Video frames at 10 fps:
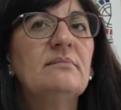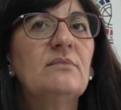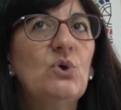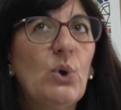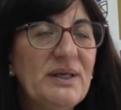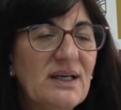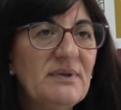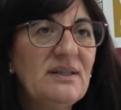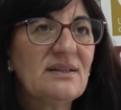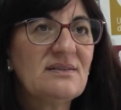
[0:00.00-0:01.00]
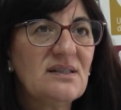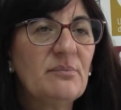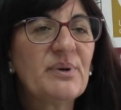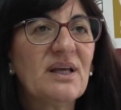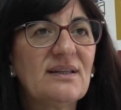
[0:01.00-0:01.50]
lógicamente
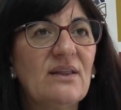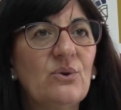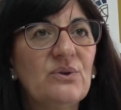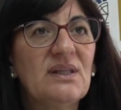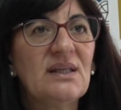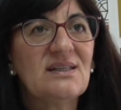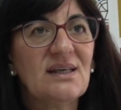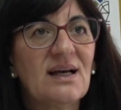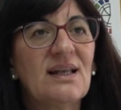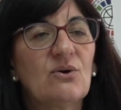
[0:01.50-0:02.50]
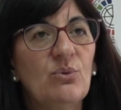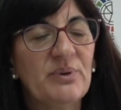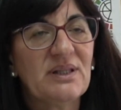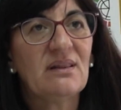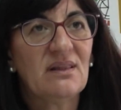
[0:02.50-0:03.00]
siempre hasta donde llega la
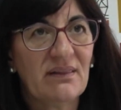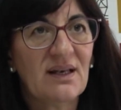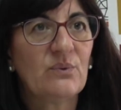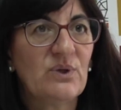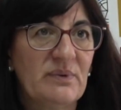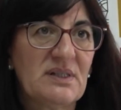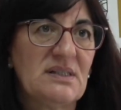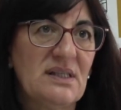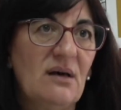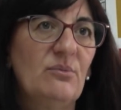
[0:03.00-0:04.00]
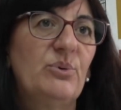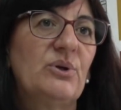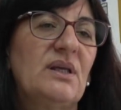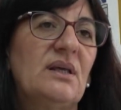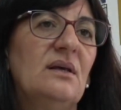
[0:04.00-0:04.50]
competencia de la universidad,
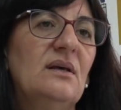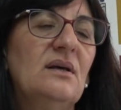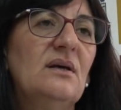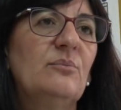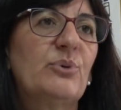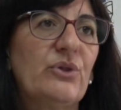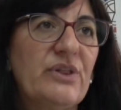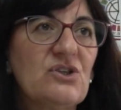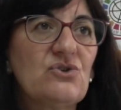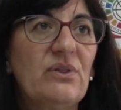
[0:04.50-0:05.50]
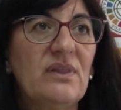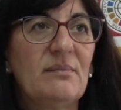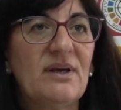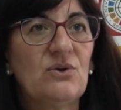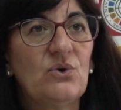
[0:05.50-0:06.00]
porque procesos
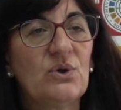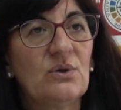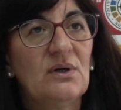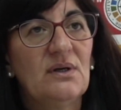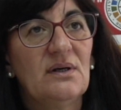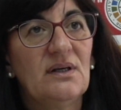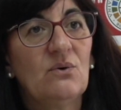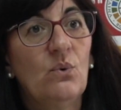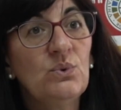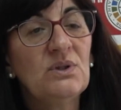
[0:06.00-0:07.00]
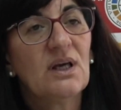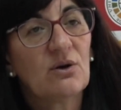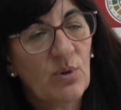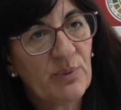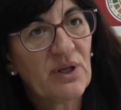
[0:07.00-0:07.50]
de mayor
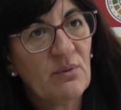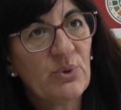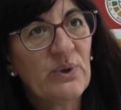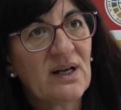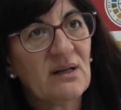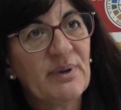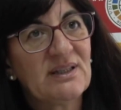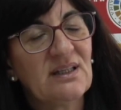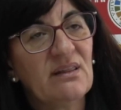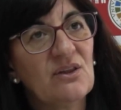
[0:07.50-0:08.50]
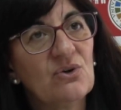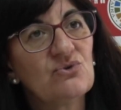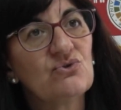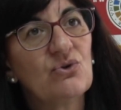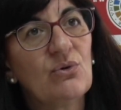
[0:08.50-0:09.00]
enjundia, como por ejemplo una
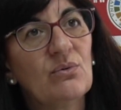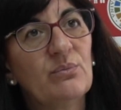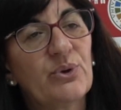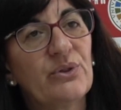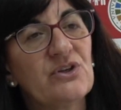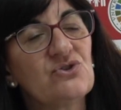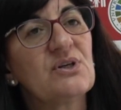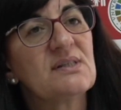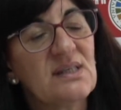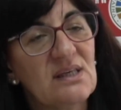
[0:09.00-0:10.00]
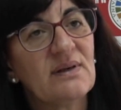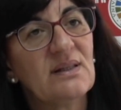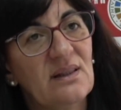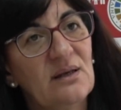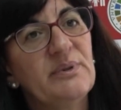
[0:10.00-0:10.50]
repatriación, son procesos que se
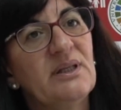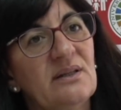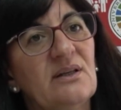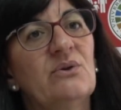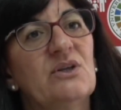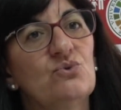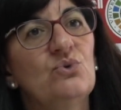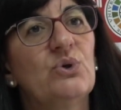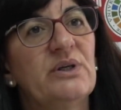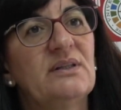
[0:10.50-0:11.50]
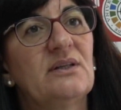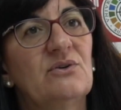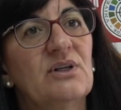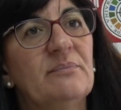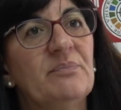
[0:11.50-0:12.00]
llevan desde el Ministerio de Asuntos
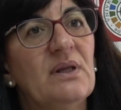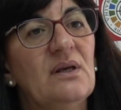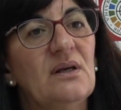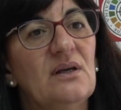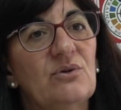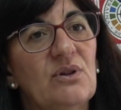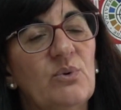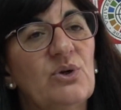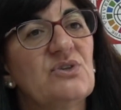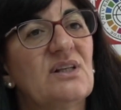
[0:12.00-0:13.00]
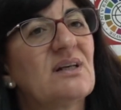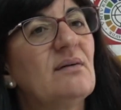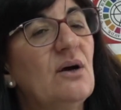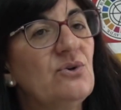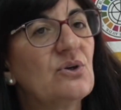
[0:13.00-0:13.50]
Exteriores. Entonces, bueno, se ha
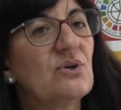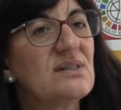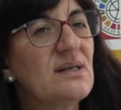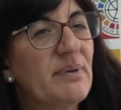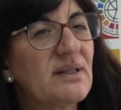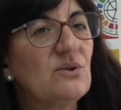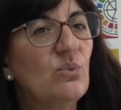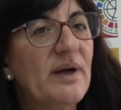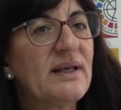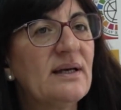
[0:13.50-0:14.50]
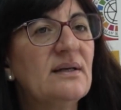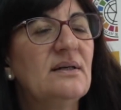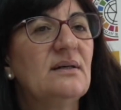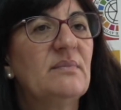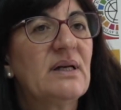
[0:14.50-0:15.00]
trabajado, yo creo que esa parte humana
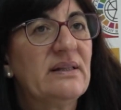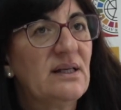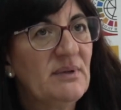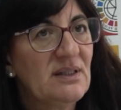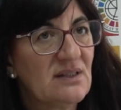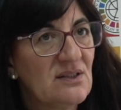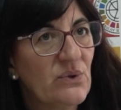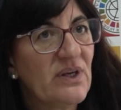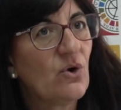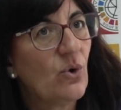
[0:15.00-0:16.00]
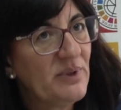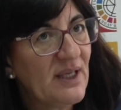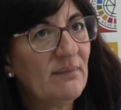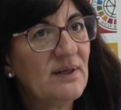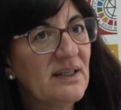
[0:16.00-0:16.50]
verdaderamente ha sido
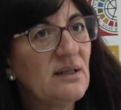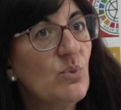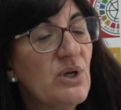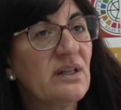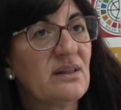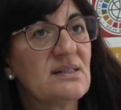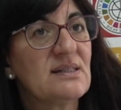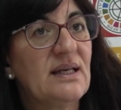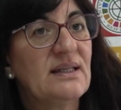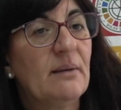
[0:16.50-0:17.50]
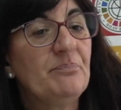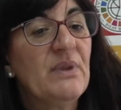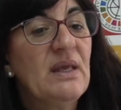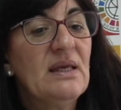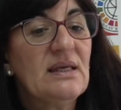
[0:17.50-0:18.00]
encomiable y muy necesaria.
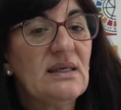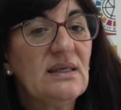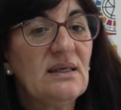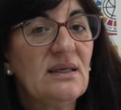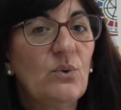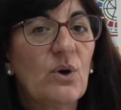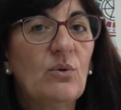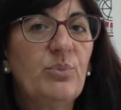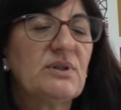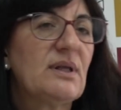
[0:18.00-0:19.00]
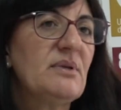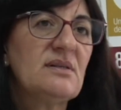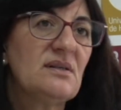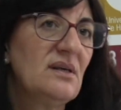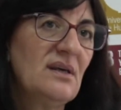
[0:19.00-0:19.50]
Y, luego pues
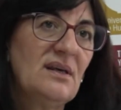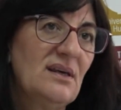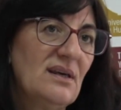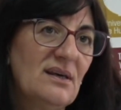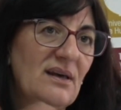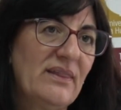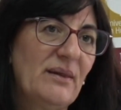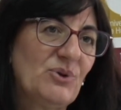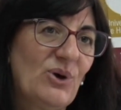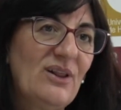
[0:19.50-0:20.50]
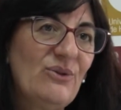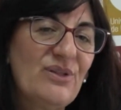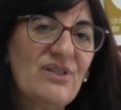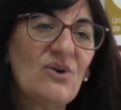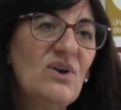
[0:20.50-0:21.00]
también se adaptó a la
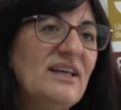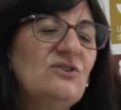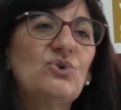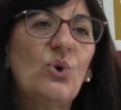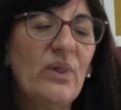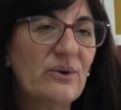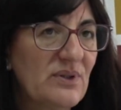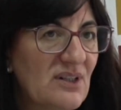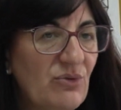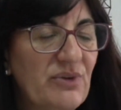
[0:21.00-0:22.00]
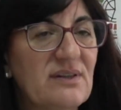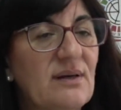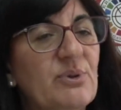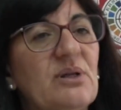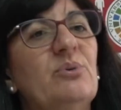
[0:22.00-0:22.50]
docencia online toda nuestra
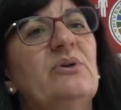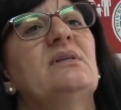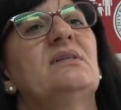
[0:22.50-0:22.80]
oferta, por ejemplo, del